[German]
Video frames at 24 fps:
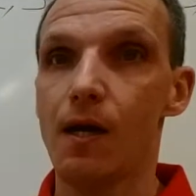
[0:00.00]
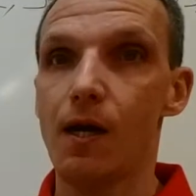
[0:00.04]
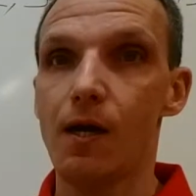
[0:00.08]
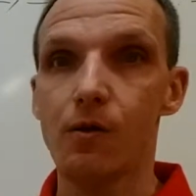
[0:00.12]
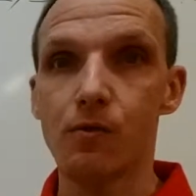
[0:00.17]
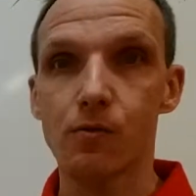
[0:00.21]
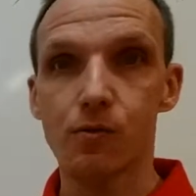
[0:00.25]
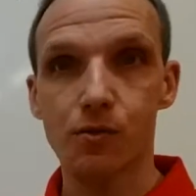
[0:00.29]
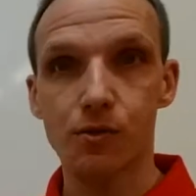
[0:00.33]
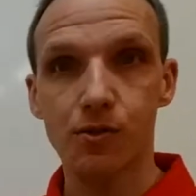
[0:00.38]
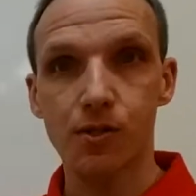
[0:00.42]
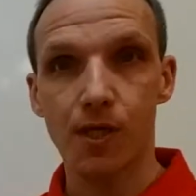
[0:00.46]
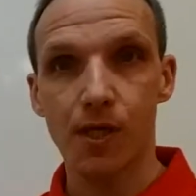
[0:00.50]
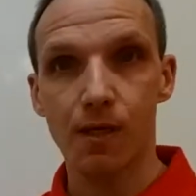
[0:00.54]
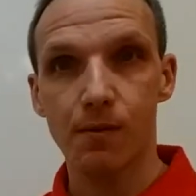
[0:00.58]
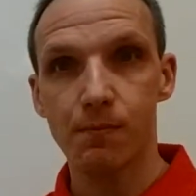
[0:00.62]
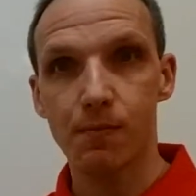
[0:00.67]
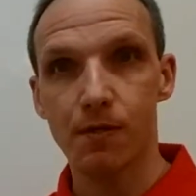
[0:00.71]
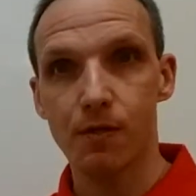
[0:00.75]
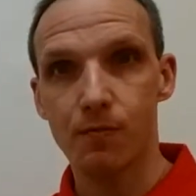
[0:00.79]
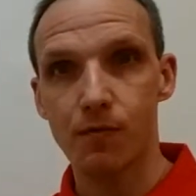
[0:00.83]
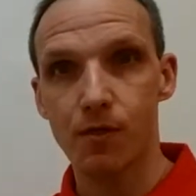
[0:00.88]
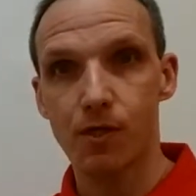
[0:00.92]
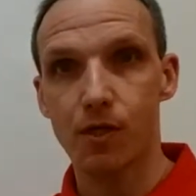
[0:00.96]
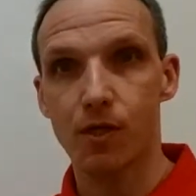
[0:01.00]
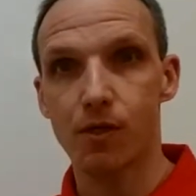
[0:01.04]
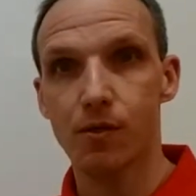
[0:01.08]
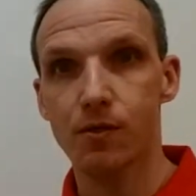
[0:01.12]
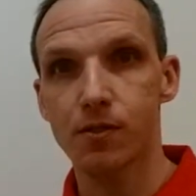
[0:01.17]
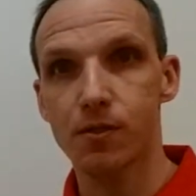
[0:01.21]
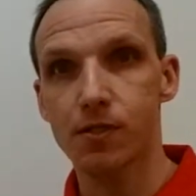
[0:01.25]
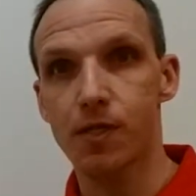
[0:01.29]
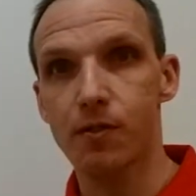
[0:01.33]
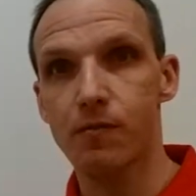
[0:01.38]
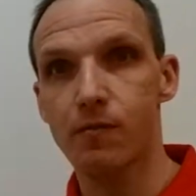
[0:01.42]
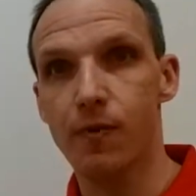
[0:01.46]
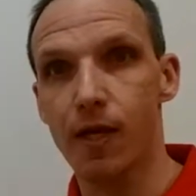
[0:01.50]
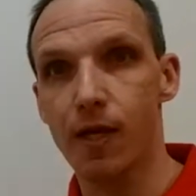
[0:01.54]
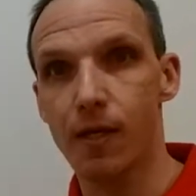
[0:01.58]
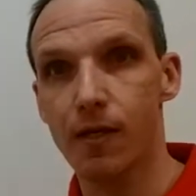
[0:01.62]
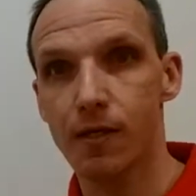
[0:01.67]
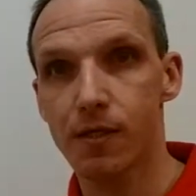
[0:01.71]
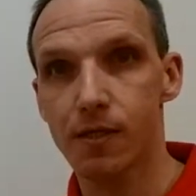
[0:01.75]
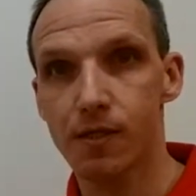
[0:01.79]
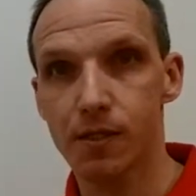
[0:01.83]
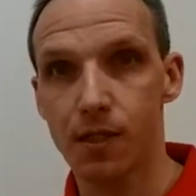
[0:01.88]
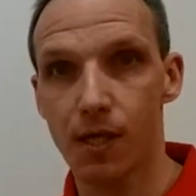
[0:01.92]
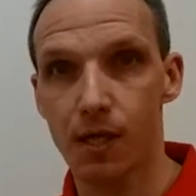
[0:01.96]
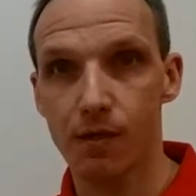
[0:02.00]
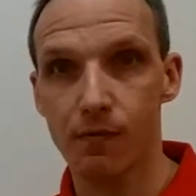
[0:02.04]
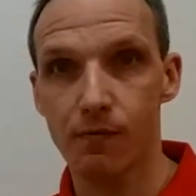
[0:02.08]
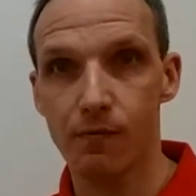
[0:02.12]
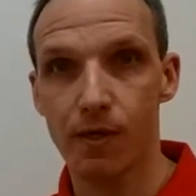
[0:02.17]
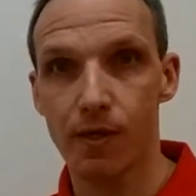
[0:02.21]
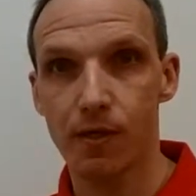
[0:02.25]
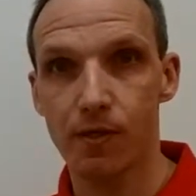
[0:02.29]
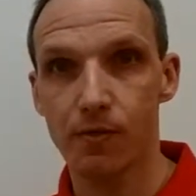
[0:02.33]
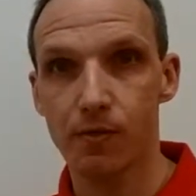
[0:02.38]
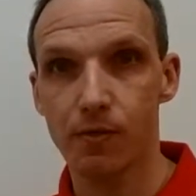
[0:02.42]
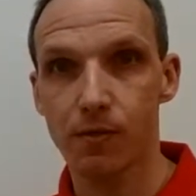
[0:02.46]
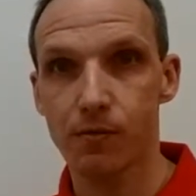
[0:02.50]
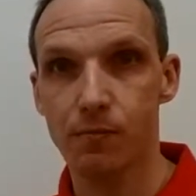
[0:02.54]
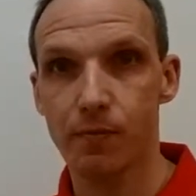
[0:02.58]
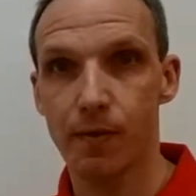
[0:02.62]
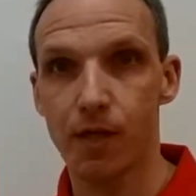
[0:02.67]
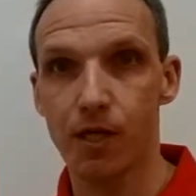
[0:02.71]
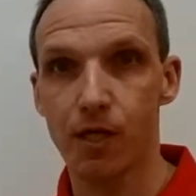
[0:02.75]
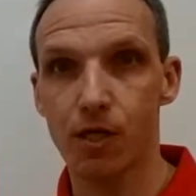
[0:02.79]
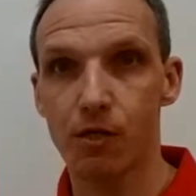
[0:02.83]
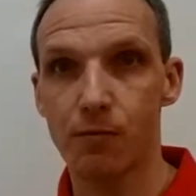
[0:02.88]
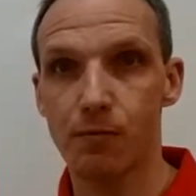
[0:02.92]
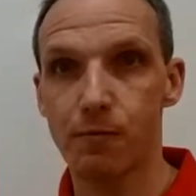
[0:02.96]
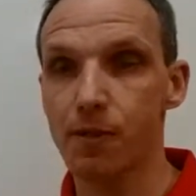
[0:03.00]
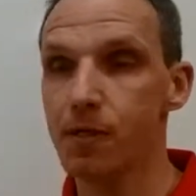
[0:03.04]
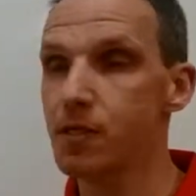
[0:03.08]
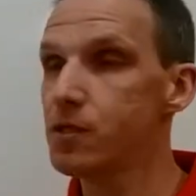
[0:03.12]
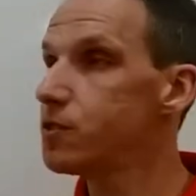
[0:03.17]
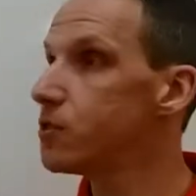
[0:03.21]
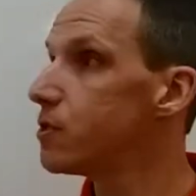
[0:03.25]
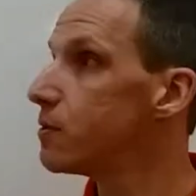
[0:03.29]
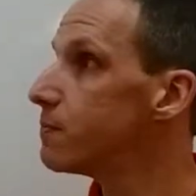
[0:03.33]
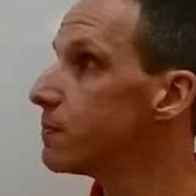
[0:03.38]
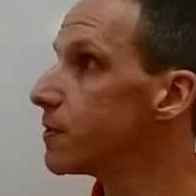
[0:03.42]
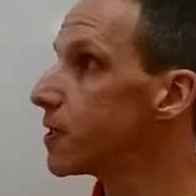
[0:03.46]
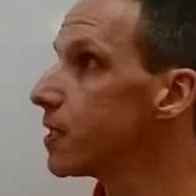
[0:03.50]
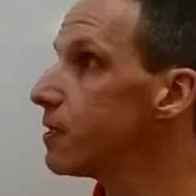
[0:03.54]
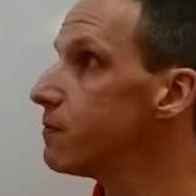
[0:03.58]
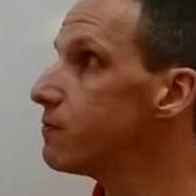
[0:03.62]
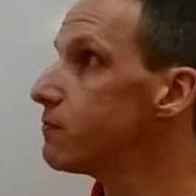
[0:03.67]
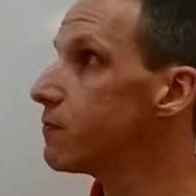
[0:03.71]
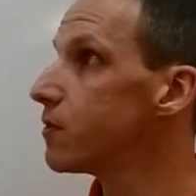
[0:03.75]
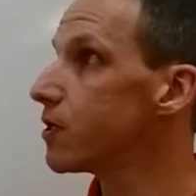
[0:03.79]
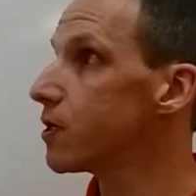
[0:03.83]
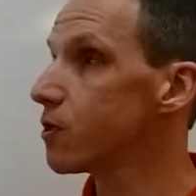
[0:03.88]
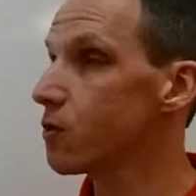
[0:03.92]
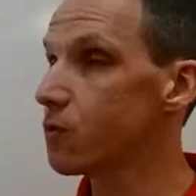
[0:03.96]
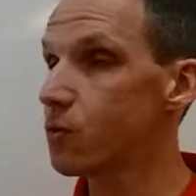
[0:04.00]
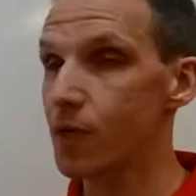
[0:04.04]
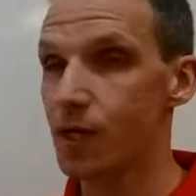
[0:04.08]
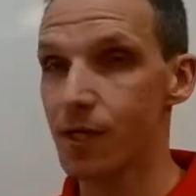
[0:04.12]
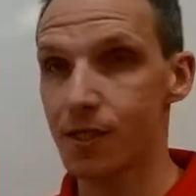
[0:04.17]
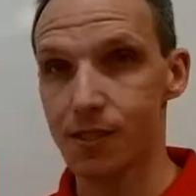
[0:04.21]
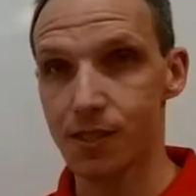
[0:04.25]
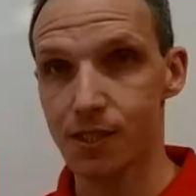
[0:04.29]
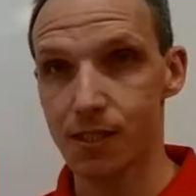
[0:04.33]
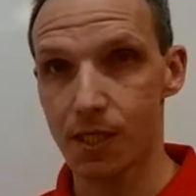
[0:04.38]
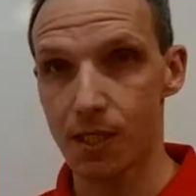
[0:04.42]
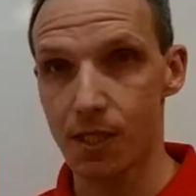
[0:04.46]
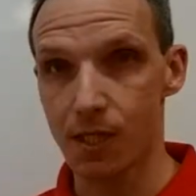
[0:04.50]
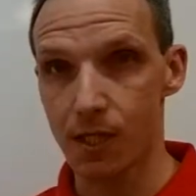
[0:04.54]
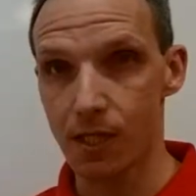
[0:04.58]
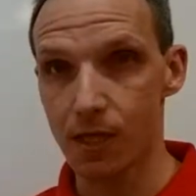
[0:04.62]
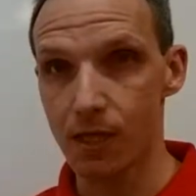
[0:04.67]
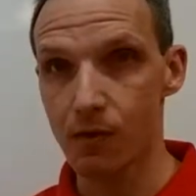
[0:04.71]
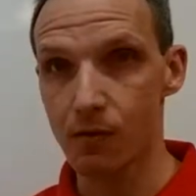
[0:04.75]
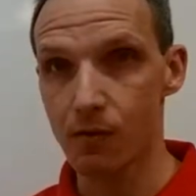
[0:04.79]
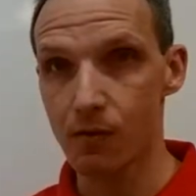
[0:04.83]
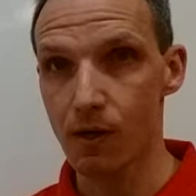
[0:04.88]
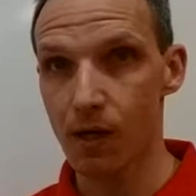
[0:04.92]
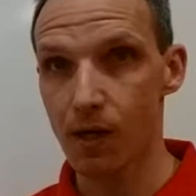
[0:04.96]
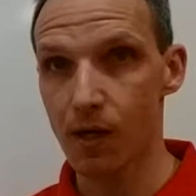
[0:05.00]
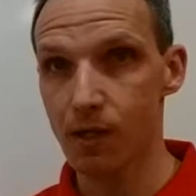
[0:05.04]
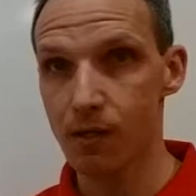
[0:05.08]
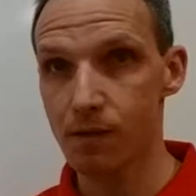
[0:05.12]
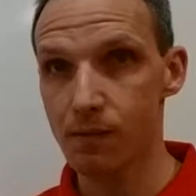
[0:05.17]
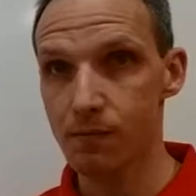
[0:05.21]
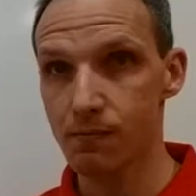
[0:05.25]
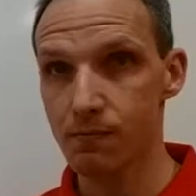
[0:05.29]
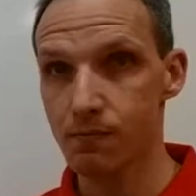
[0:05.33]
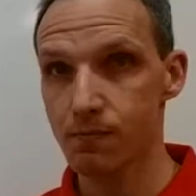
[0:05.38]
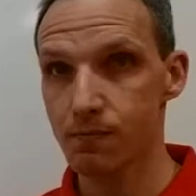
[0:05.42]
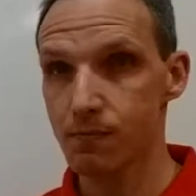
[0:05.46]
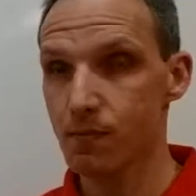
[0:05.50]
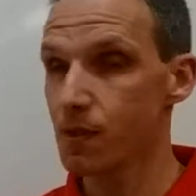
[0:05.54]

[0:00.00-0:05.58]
Hallo zusammen, wir schauen uns ein weiteres Anwendungsbeispiel zur Primfaktorenzerlegung an.